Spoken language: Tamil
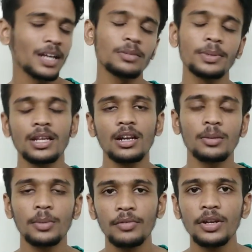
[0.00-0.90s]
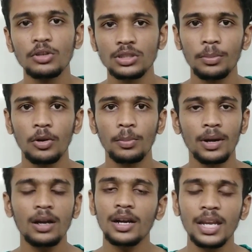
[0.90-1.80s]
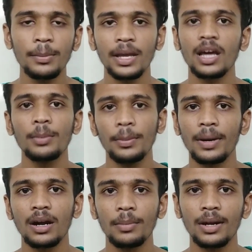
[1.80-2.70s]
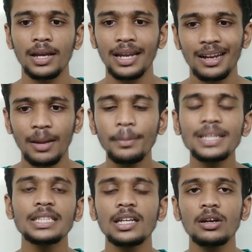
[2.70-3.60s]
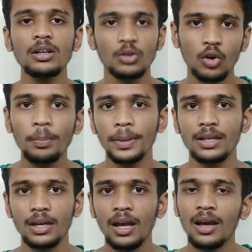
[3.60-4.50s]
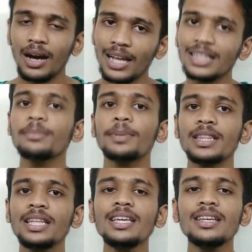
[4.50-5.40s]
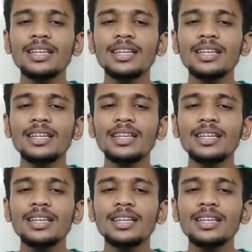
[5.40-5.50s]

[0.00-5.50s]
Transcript: அதை பற்றியெல்லாம் நம்ம வீடியோஸ் அப்லோட் பண்ணால் கண்டிப்பாக யாருமே பார்க்க மாட்டாங்க ஏன்னா நம்ம சேனலோட டாபிக் அதை பற்றி